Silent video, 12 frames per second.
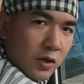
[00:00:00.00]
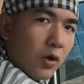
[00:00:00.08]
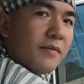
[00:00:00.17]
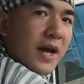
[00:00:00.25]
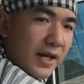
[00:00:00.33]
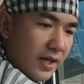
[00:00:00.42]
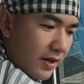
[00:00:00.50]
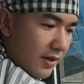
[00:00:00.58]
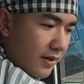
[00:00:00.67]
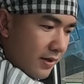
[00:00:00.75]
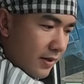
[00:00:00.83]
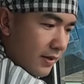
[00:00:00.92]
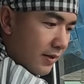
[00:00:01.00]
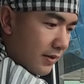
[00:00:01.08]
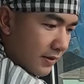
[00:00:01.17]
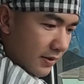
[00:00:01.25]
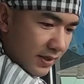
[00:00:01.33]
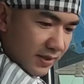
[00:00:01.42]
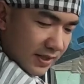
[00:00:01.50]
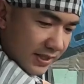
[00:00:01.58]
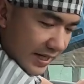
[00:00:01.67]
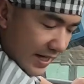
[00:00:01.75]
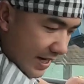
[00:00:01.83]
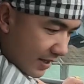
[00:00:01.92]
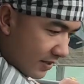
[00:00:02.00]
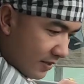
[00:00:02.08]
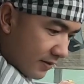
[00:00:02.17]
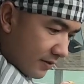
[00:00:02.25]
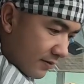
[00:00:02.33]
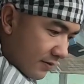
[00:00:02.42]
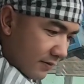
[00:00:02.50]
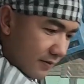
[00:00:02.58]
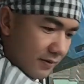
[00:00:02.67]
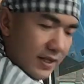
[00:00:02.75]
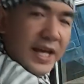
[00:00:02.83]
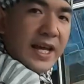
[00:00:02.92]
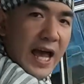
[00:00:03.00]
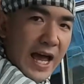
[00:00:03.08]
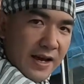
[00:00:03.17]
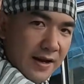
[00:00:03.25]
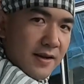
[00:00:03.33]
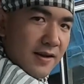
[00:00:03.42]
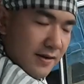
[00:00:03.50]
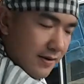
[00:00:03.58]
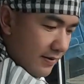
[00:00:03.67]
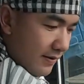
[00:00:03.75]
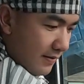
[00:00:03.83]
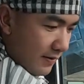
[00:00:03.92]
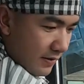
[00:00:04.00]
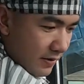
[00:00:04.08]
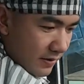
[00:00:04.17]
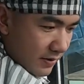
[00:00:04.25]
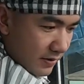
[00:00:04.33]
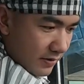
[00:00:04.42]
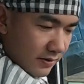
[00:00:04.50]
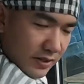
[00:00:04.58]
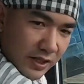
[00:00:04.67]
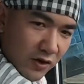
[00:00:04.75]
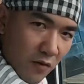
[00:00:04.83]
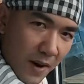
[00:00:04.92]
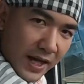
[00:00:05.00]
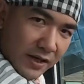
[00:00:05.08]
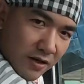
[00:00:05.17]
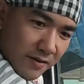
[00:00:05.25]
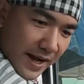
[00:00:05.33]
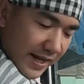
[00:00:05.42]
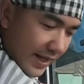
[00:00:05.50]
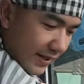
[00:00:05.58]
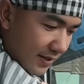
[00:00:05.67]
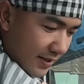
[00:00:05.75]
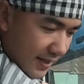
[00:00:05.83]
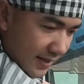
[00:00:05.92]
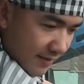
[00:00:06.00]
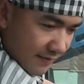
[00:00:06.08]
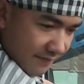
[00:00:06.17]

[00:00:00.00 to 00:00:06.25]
thoải mái ờ, hơn là những cái xe khác nó nhẹ lái hơn giờ nổ máy cho các bạn nghe thử nha